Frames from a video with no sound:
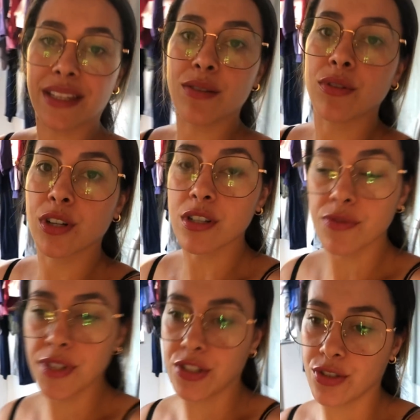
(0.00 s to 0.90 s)
Tenho um
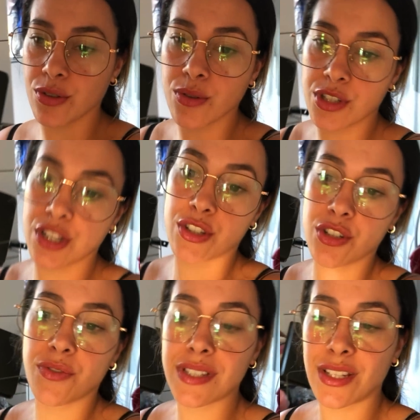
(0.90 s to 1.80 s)
crossfit. Hoje é dia
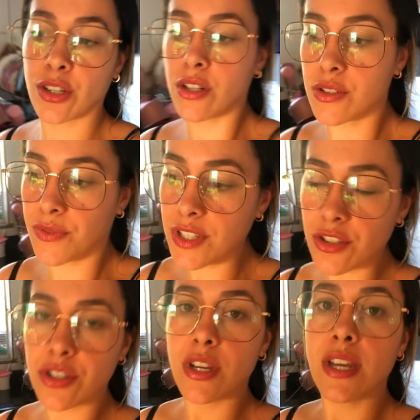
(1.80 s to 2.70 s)
de fazer
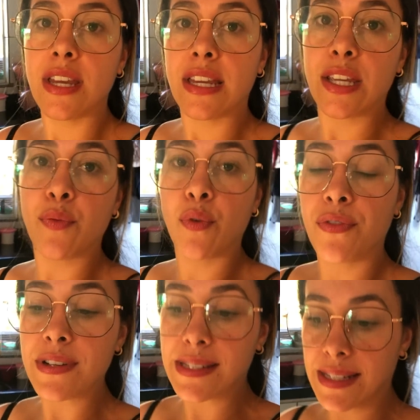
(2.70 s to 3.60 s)
crossfit e eu vou
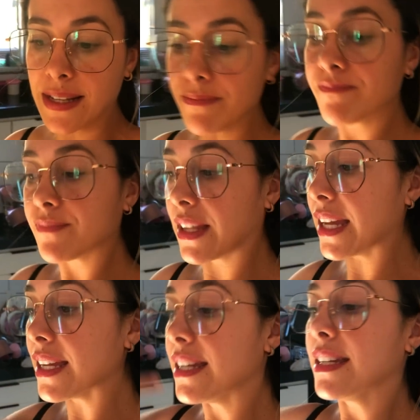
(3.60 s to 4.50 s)
fazer,
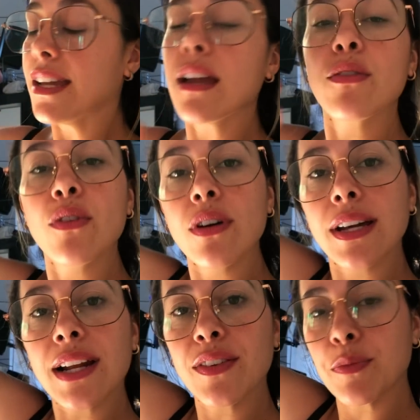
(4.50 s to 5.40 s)
né? E aí eu vou
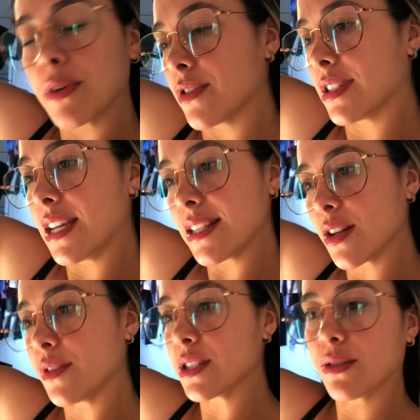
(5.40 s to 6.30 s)
gravando pra vocês.
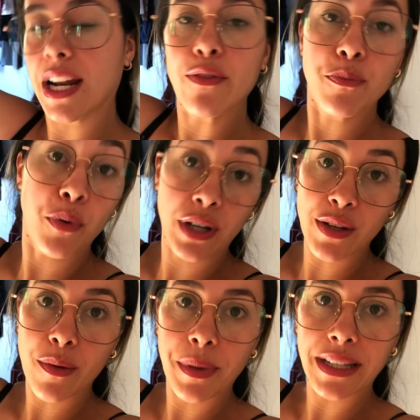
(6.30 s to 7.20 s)
Talvez eu grave um
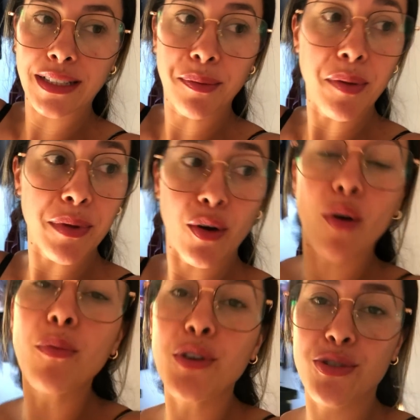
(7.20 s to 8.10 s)
pouquinho amanhã também, porque
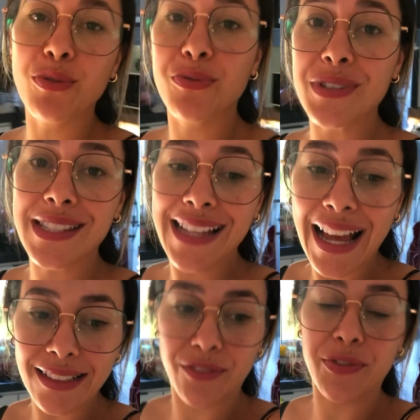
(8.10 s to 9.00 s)
como hoje eu não fiz
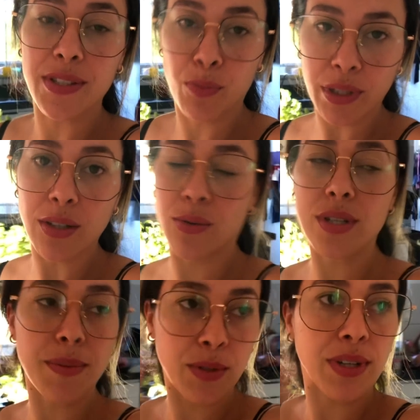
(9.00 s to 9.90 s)
nada, fiz muita
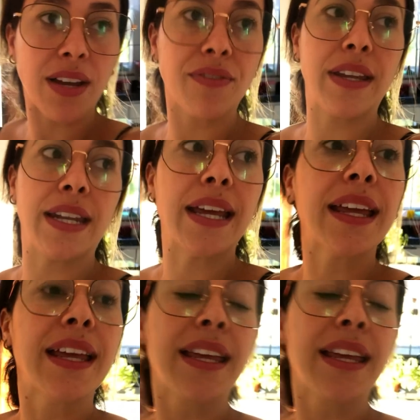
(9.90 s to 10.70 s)
coisa, mas não gravei, né?